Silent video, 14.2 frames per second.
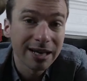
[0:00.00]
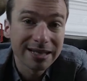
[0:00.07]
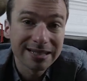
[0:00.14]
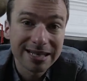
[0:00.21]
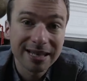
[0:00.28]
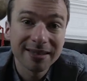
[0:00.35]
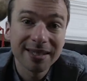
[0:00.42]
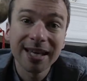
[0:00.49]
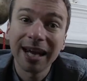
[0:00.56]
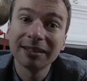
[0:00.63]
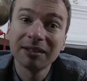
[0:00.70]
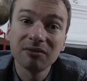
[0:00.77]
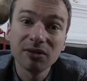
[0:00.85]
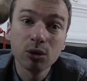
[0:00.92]
ça a été
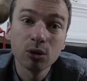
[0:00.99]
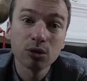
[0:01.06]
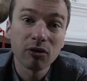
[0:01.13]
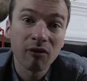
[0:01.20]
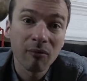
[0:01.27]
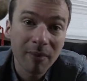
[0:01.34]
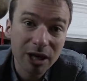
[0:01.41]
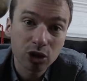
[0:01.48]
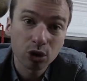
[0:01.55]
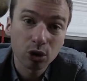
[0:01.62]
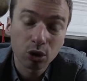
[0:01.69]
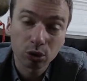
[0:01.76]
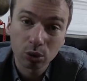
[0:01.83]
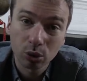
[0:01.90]
un des philosophes
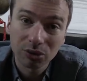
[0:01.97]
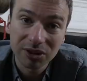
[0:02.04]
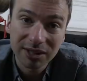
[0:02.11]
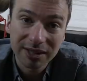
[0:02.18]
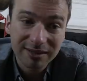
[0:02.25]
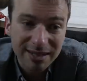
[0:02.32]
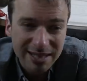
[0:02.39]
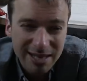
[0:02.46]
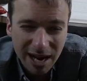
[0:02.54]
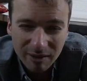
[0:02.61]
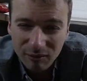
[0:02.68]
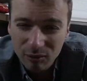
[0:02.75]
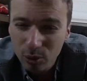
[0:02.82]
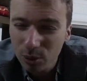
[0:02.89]
majeurs de l'Antiquité, il a
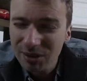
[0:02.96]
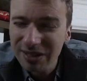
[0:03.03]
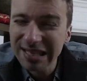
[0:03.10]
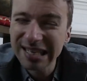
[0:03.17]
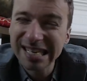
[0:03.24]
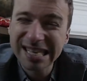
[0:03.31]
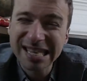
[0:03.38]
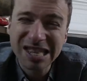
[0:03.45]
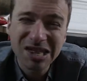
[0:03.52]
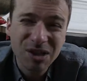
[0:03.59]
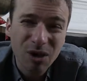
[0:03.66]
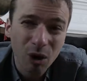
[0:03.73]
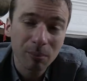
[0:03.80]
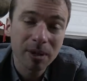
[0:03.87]
influencé
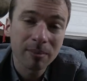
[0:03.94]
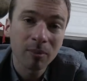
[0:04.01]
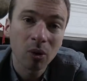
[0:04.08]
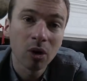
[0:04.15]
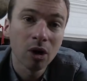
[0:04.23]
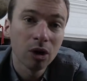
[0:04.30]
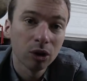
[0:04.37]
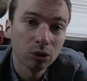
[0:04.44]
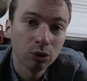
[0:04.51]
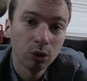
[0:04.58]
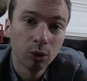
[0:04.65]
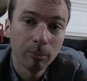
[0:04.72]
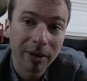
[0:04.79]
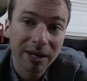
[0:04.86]
énormément
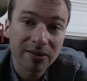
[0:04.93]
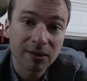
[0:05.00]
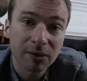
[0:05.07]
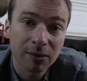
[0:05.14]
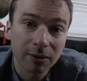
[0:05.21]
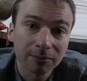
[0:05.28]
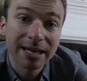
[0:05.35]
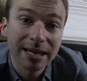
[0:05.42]
de personnes.